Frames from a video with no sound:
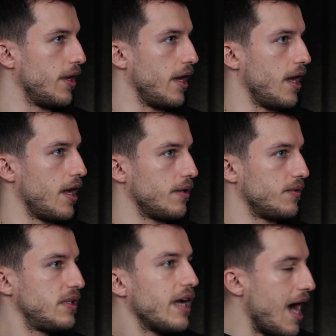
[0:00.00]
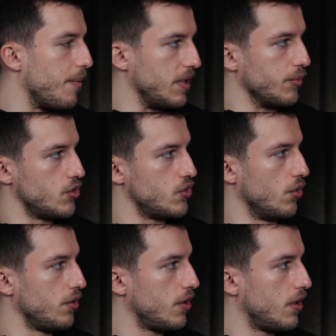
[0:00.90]
Äh, Tiere haben
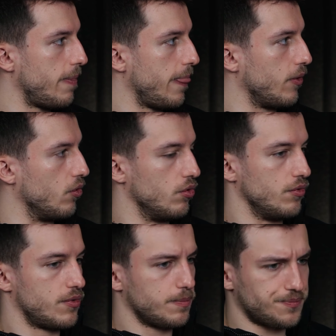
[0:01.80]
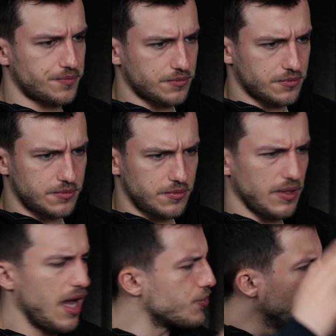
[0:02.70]
Emotionen und
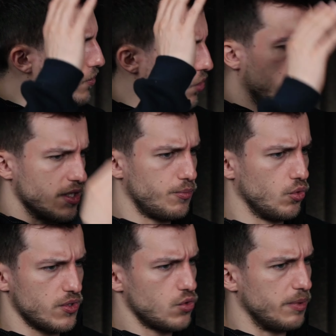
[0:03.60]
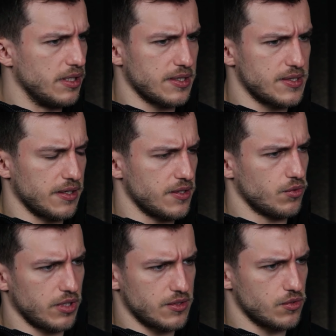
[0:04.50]
hab's oben sogar, das Buch ist übel interessant,
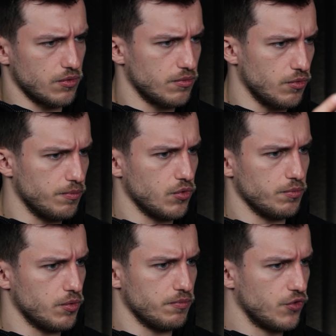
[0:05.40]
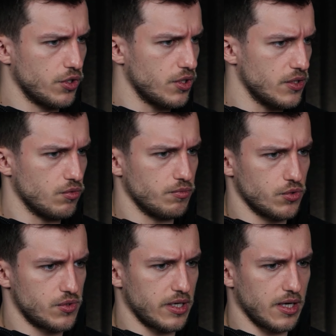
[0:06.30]
also geht so um, um, um wirklich, also um
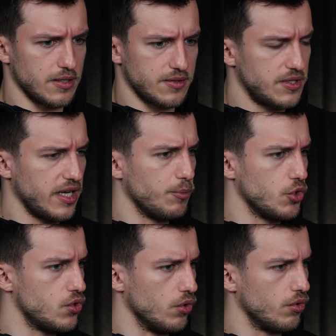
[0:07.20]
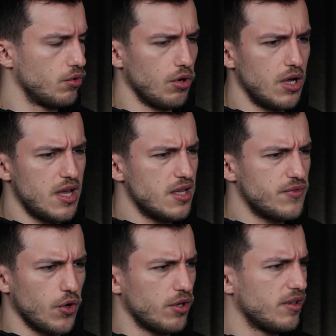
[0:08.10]
sozusagen halt Tieremotionen und Co. Ist
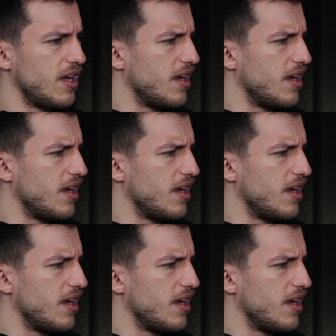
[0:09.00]
verrückt.